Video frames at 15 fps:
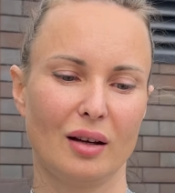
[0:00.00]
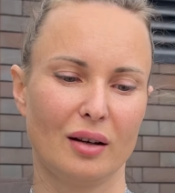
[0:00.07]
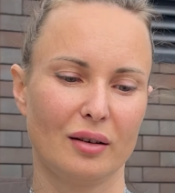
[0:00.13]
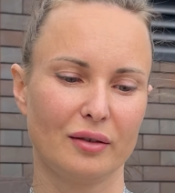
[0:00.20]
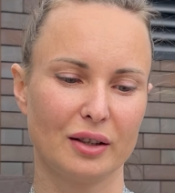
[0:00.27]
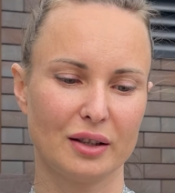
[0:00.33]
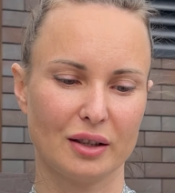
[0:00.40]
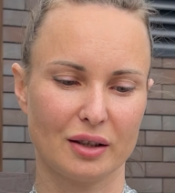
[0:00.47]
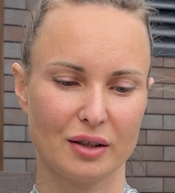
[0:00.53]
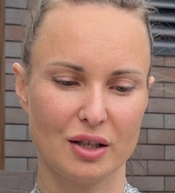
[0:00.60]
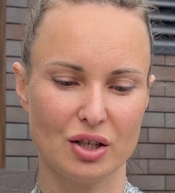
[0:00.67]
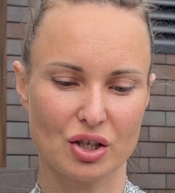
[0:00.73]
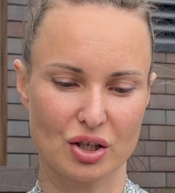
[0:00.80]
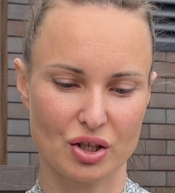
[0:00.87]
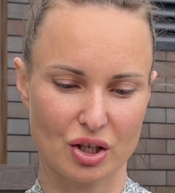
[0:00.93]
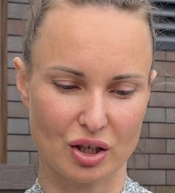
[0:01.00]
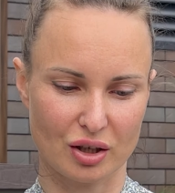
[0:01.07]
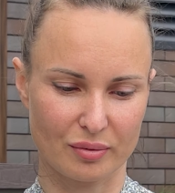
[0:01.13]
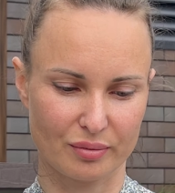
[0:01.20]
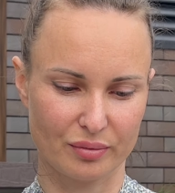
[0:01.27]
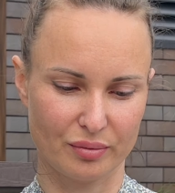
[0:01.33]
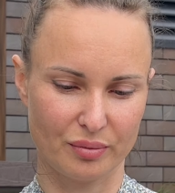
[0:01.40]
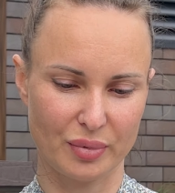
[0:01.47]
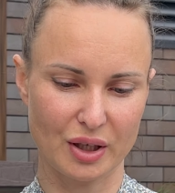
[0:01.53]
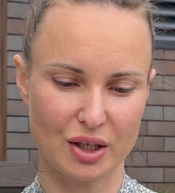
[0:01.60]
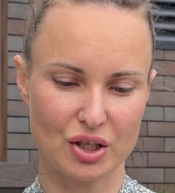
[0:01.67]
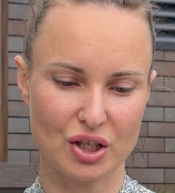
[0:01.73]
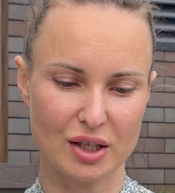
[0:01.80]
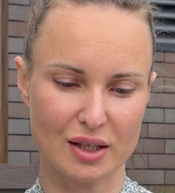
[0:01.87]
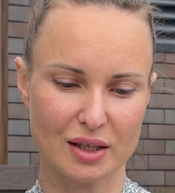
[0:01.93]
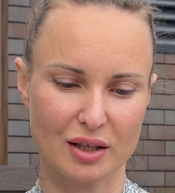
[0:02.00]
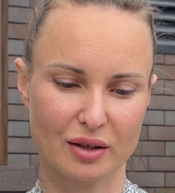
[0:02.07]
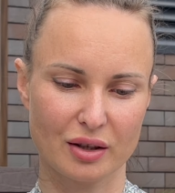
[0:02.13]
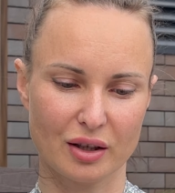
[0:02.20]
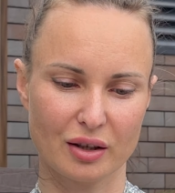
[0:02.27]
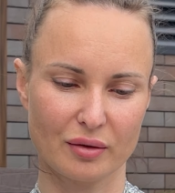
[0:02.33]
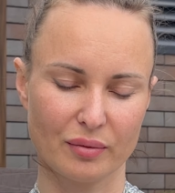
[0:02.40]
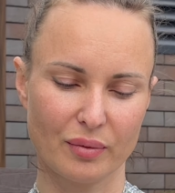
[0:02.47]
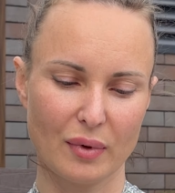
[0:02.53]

в этой книжечке перечислены